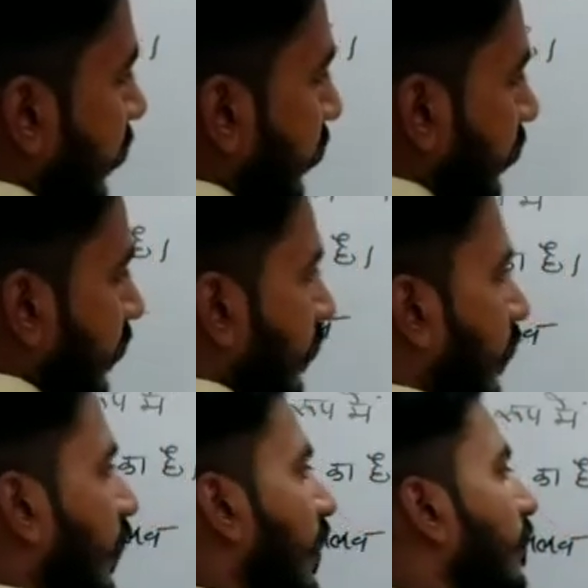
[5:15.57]
ना
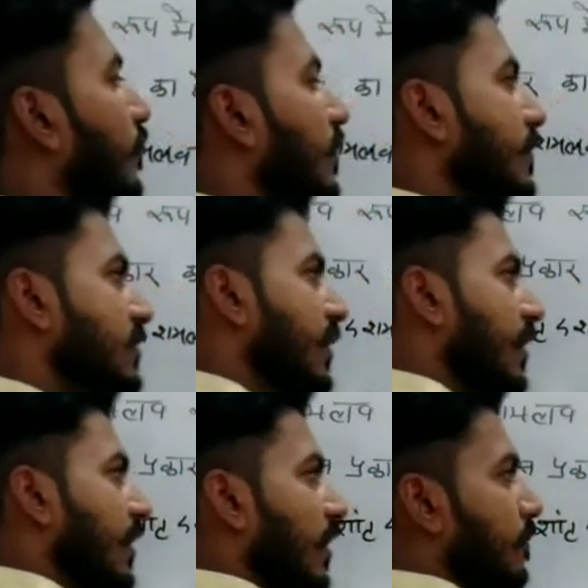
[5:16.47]
और नब्बे बच गए
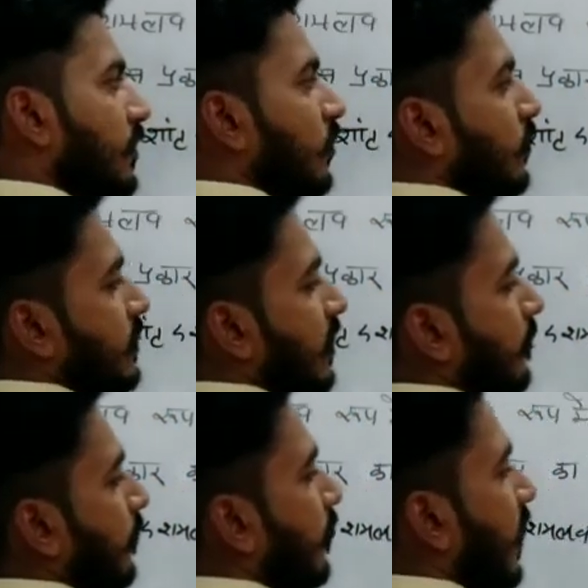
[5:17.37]
अब देखो यहाँ
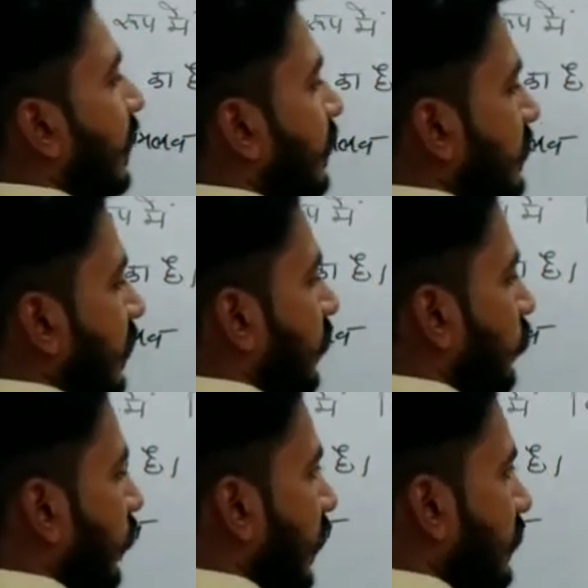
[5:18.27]
पे भाग नहीं जा रहा
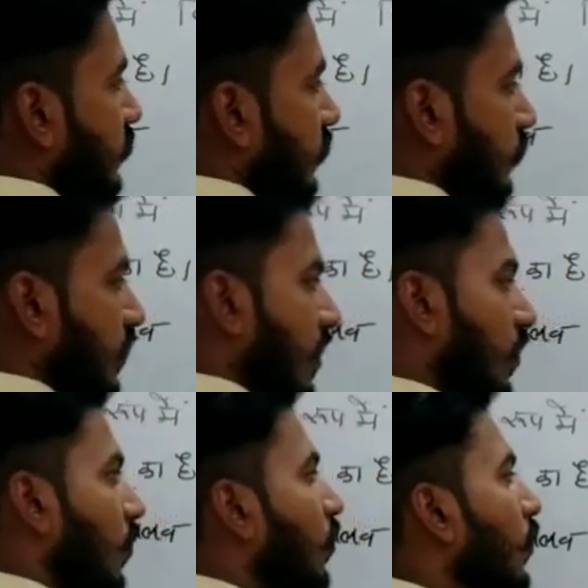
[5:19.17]
दोबारा जीरो उतार लो